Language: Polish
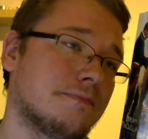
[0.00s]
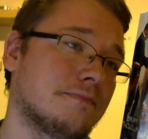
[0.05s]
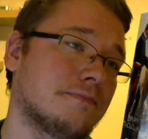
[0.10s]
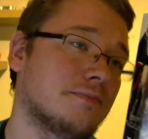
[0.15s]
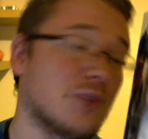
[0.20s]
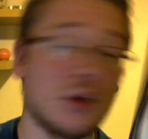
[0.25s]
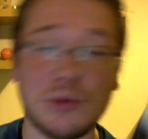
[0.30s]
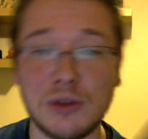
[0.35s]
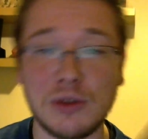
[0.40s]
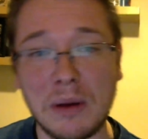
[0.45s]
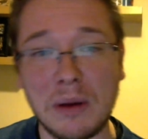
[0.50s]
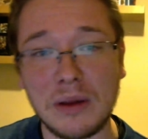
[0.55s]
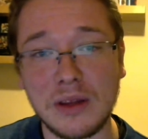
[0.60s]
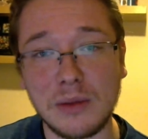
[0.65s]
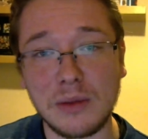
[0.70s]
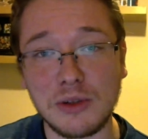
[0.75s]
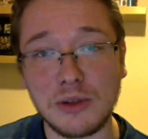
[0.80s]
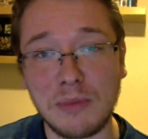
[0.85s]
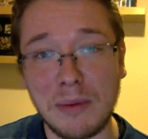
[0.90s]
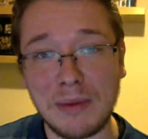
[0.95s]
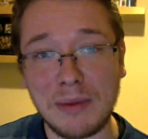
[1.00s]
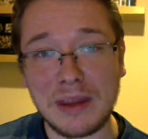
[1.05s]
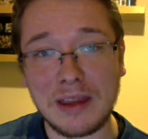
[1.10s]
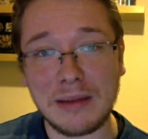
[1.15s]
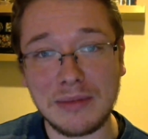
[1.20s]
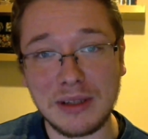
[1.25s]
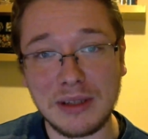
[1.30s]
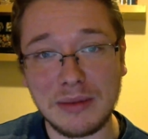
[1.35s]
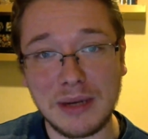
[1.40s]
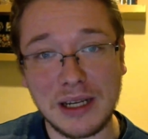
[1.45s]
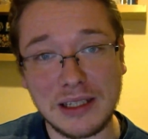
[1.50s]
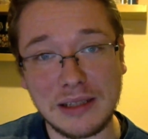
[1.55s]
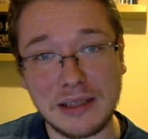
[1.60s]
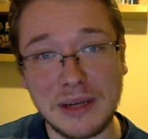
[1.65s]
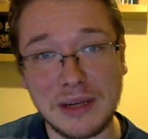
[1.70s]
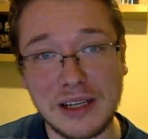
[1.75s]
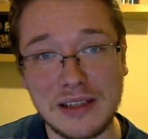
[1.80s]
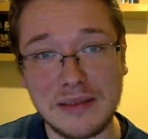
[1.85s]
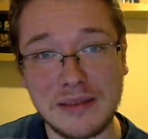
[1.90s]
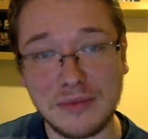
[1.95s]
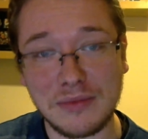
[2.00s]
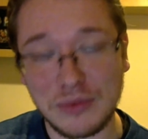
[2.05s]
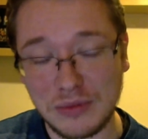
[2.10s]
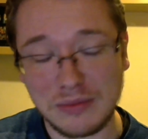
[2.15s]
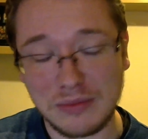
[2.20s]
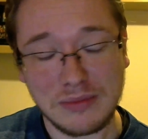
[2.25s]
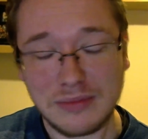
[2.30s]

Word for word: Dobrze, dobrze pamiętam tym, tym razem.